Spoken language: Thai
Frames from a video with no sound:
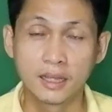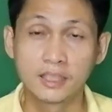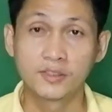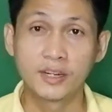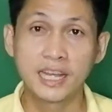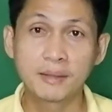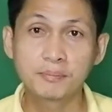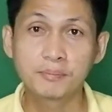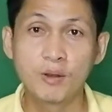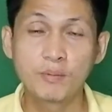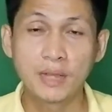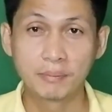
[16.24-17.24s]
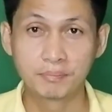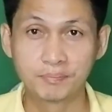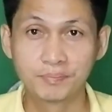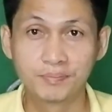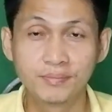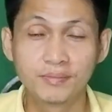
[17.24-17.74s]
สวัสดีครับพบกับ
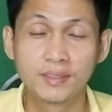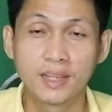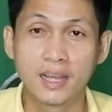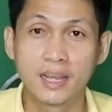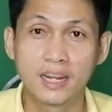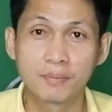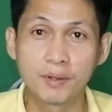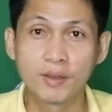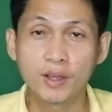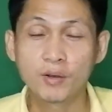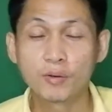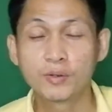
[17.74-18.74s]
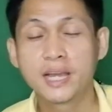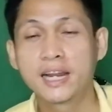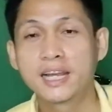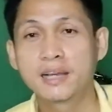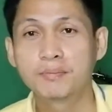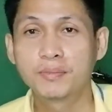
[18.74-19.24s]
นักบินน้อยของกูชา
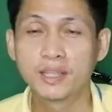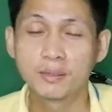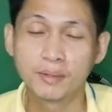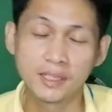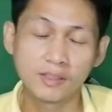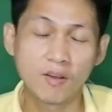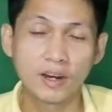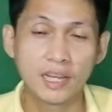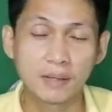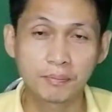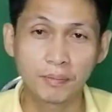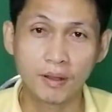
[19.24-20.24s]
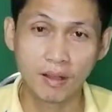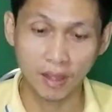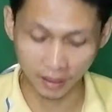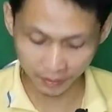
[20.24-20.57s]
ตินะครับ EP 2นะครับก็